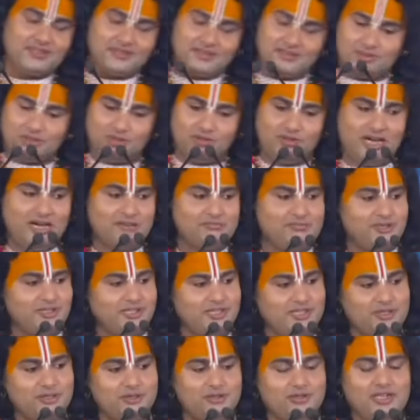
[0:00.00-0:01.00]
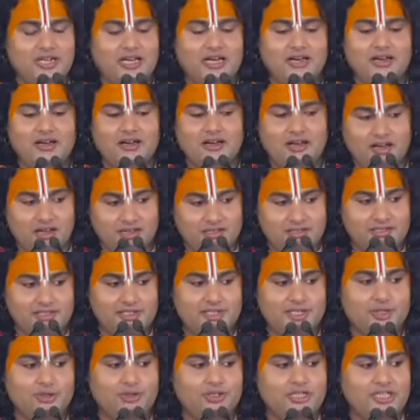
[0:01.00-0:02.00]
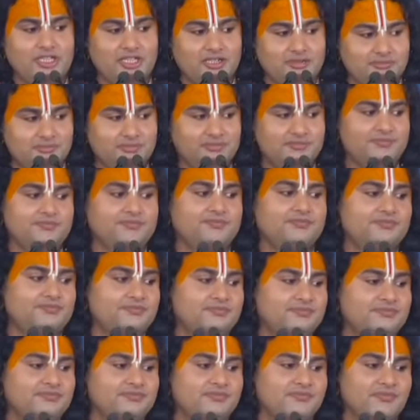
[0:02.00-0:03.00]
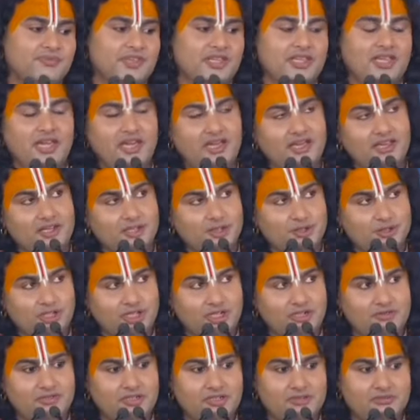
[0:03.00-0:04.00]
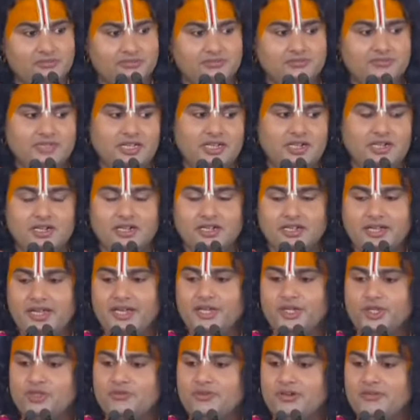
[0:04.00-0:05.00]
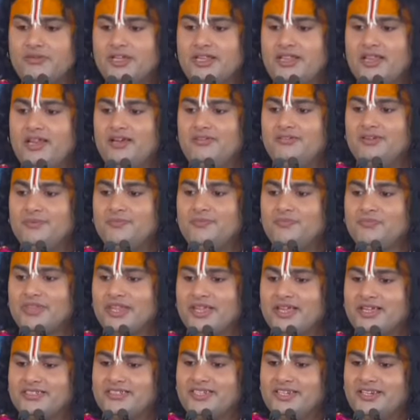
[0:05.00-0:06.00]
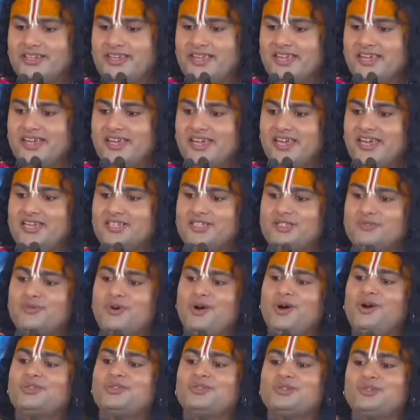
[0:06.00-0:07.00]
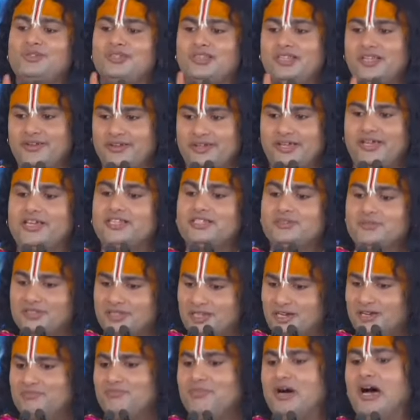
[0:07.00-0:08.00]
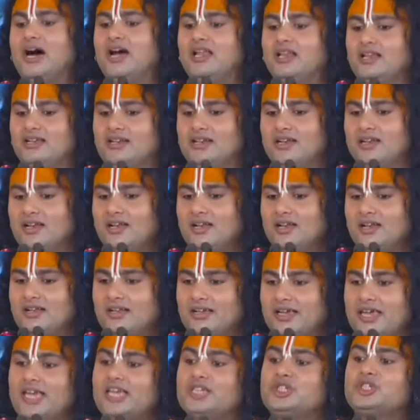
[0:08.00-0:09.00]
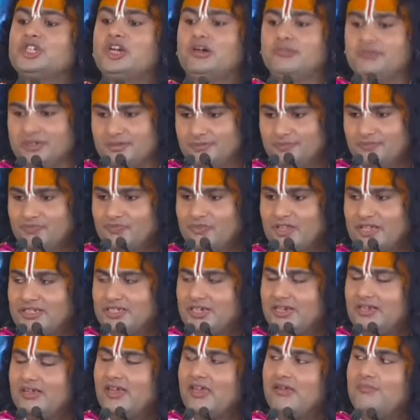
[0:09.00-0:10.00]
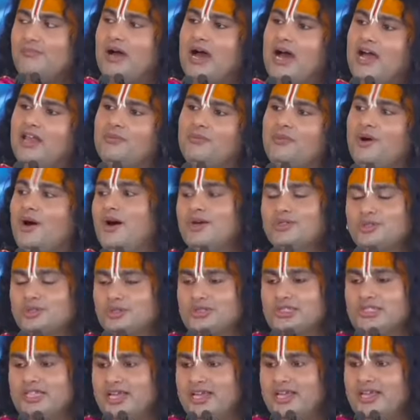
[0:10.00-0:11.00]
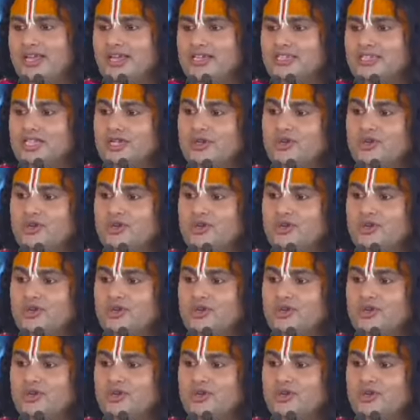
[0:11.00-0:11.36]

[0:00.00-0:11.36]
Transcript: तो आपने सुना अच्युतम केशवम केशवम मतलब जिनके केश बहुत सुंदर केश मतलब बाल केशव जिनके बाल बहुत सुंदर हैं इसलिए